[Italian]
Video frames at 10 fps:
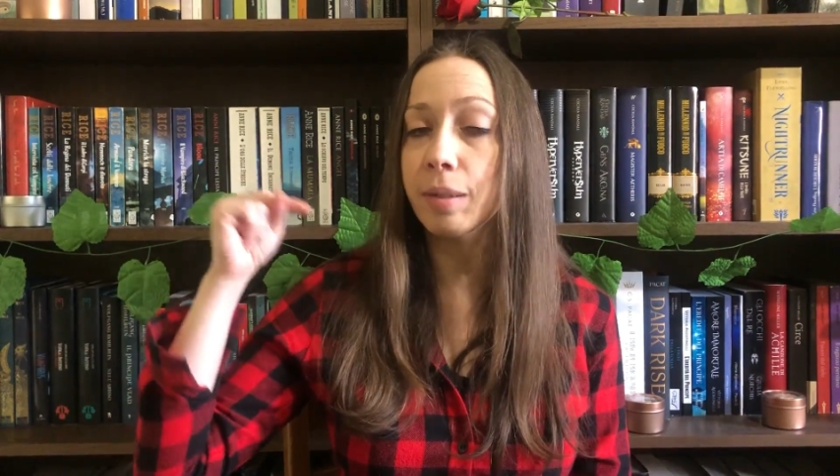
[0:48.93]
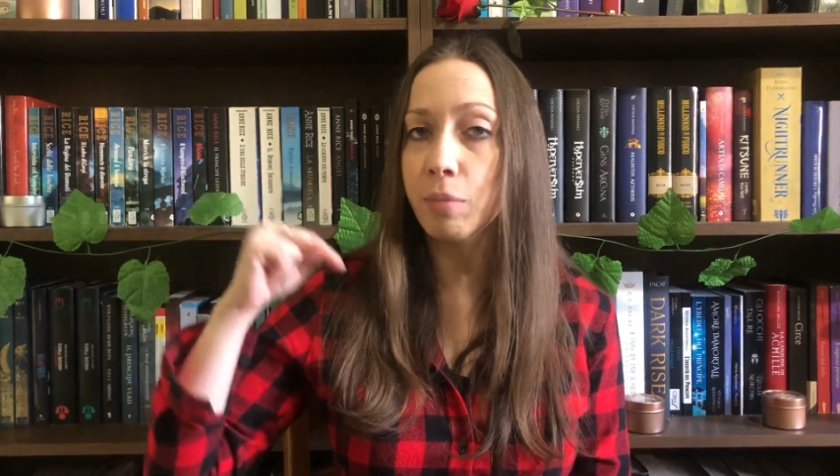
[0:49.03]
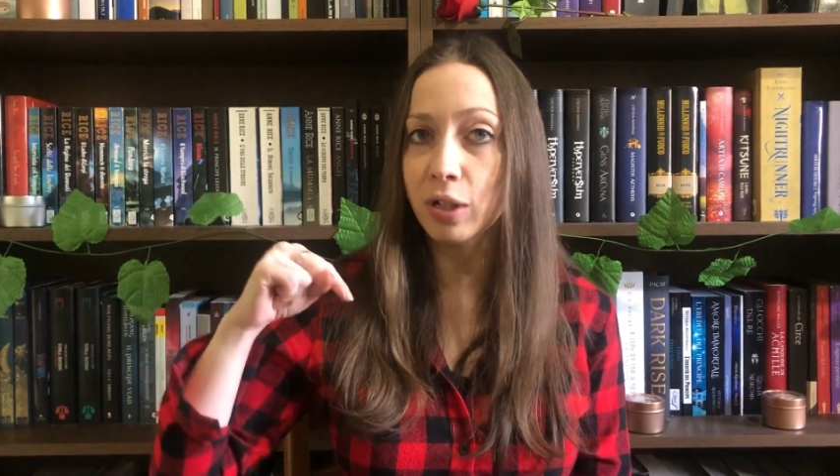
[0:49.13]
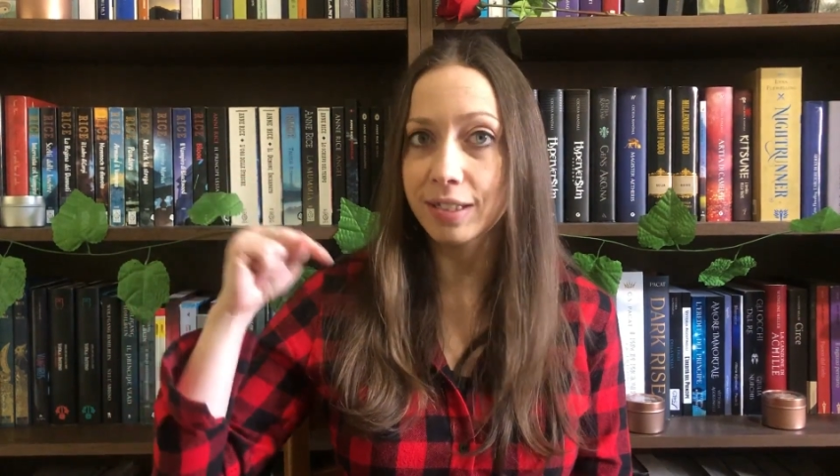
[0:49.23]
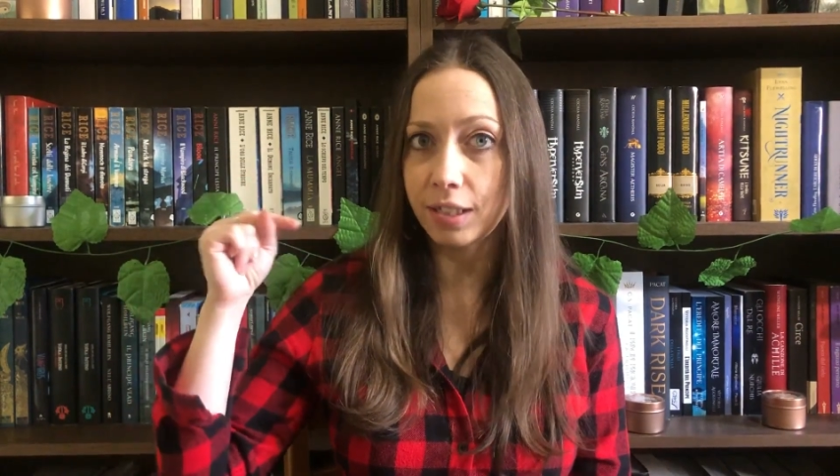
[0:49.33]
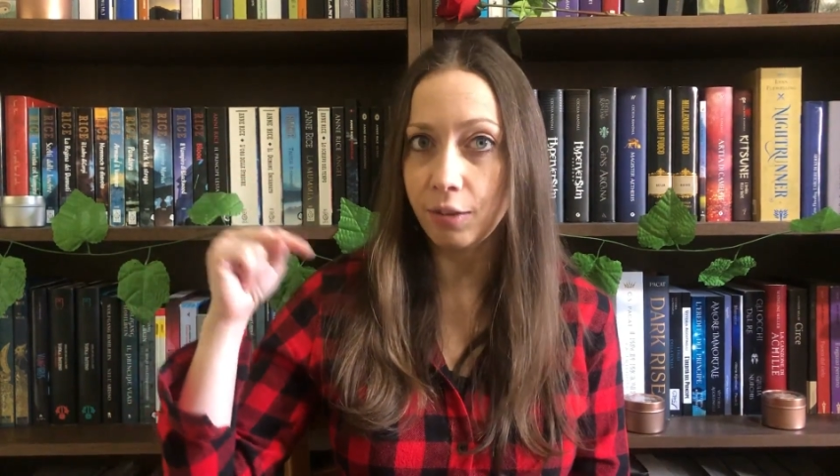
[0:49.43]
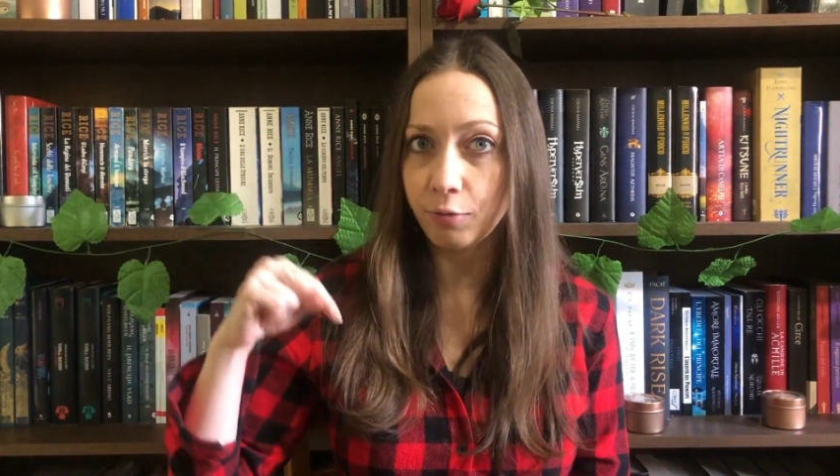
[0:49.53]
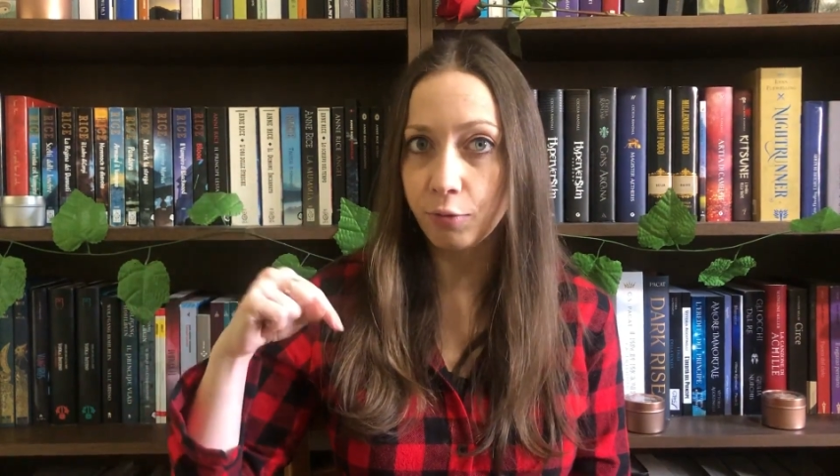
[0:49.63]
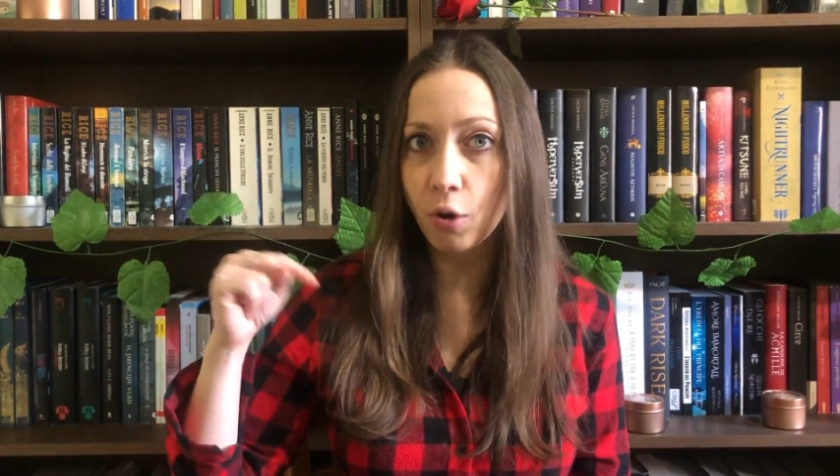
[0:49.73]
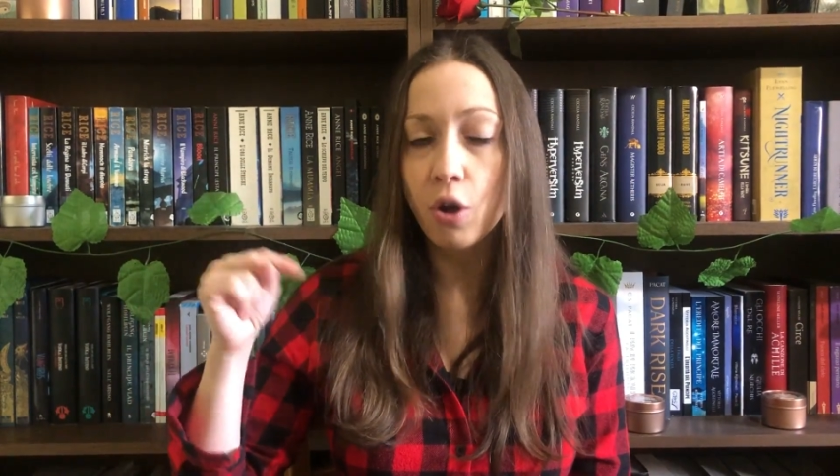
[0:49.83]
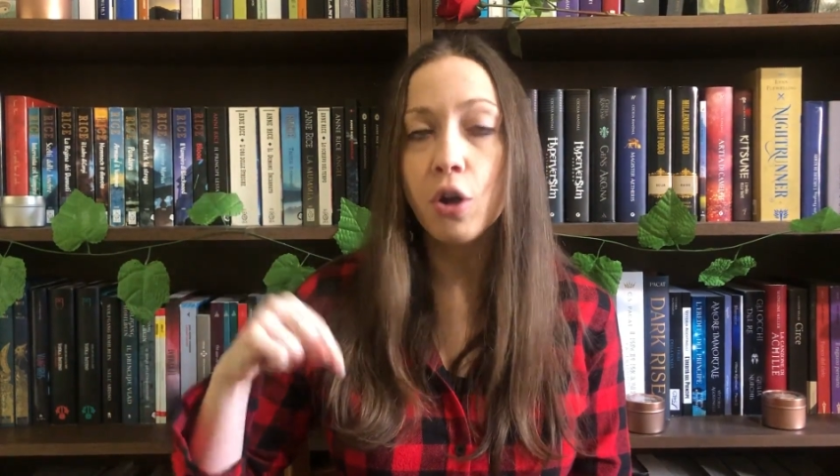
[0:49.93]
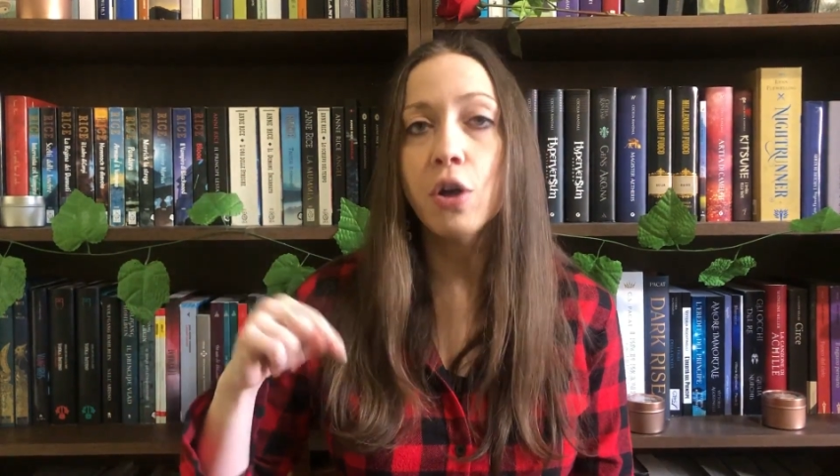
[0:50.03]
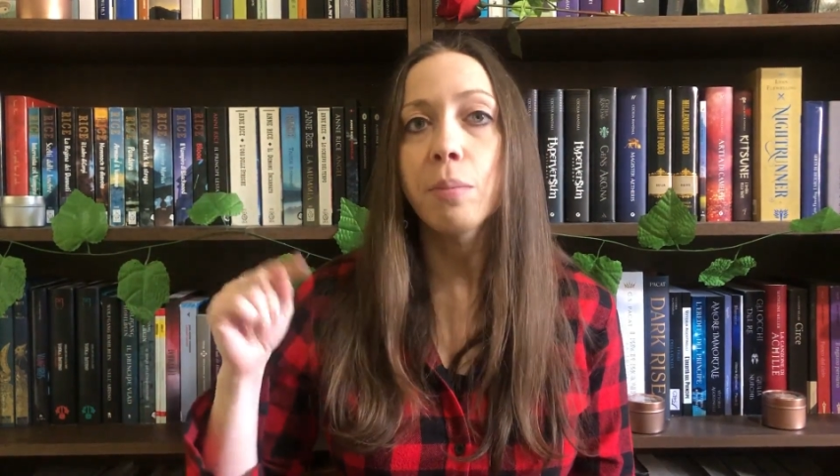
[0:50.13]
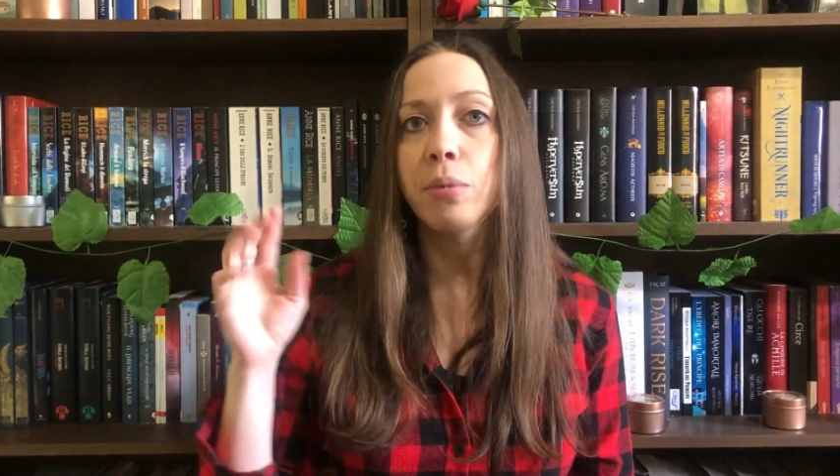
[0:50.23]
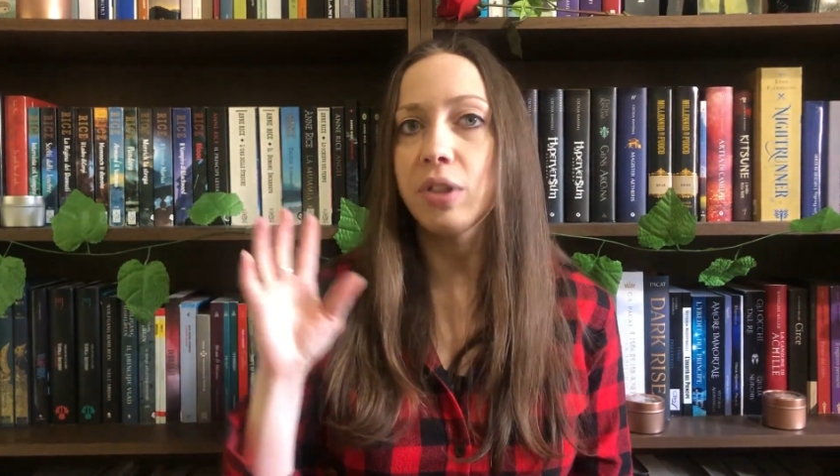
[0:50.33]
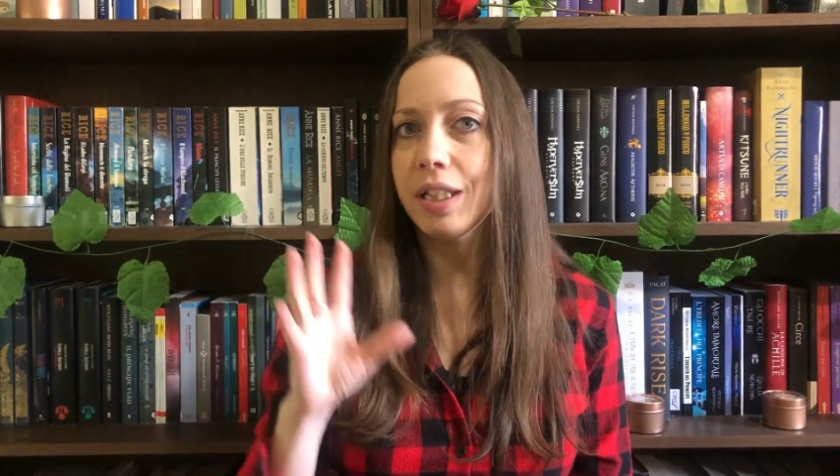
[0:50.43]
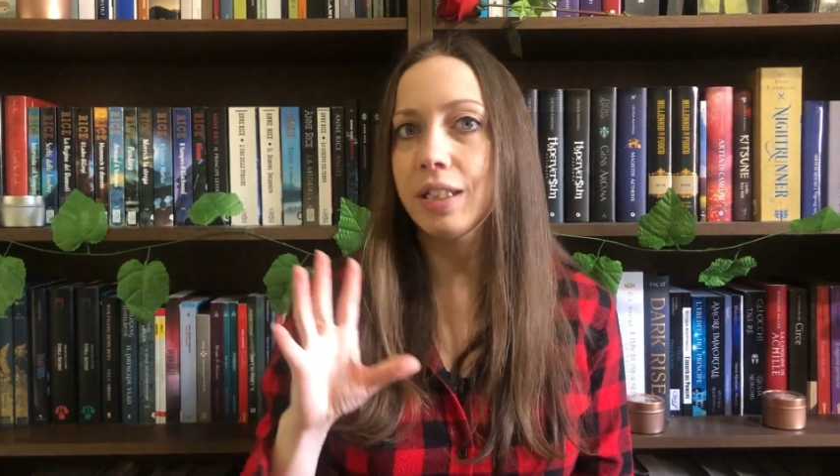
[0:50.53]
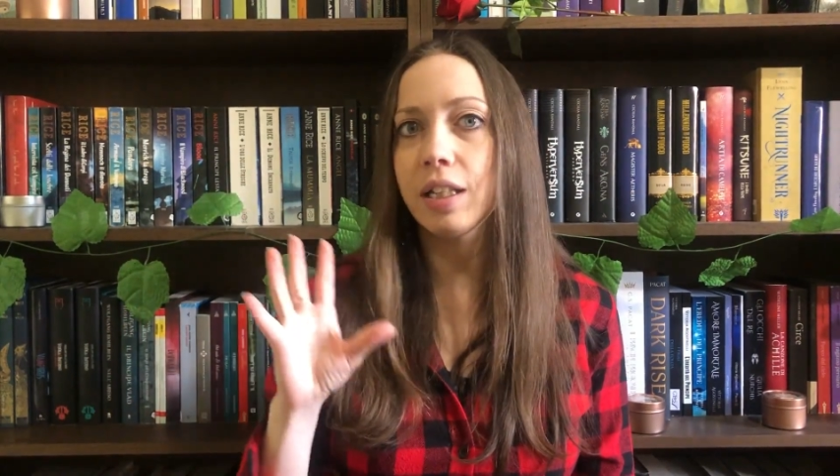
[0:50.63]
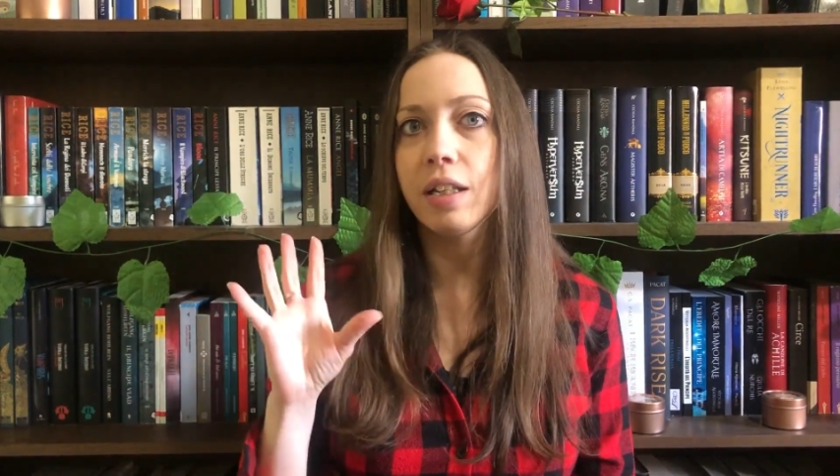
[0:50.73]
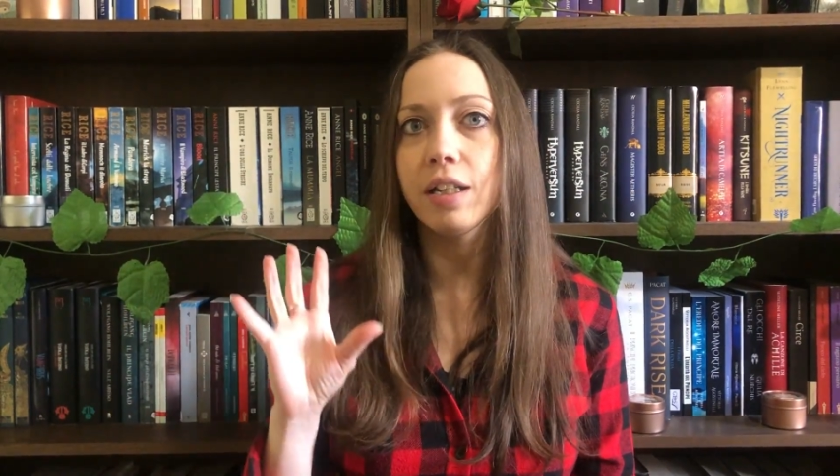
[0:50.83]
nel box info
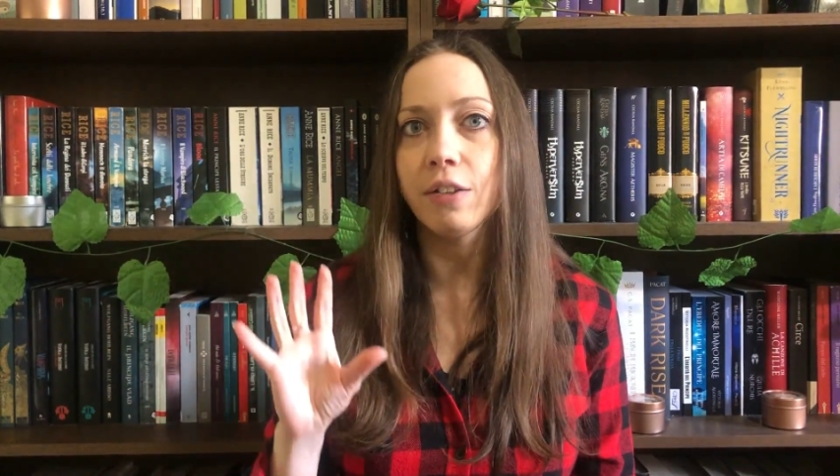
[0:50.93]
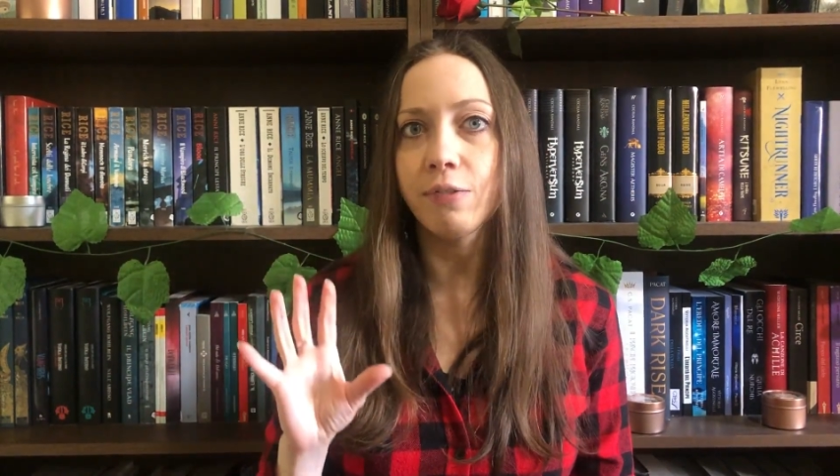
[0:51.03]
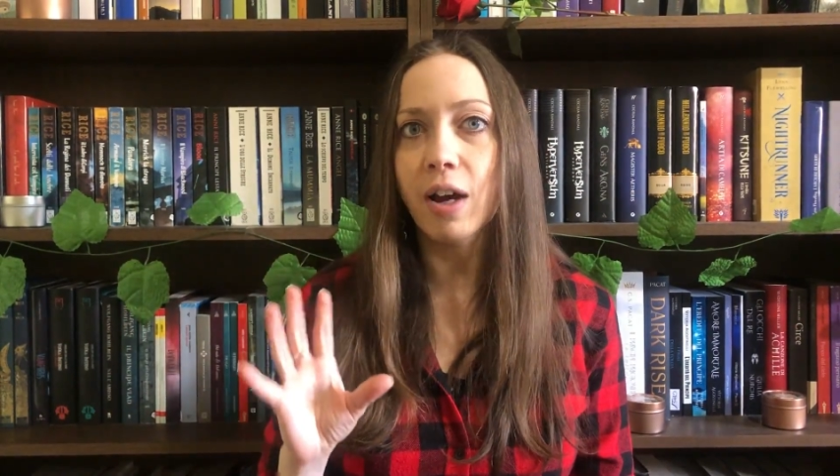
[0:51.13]
potete eh,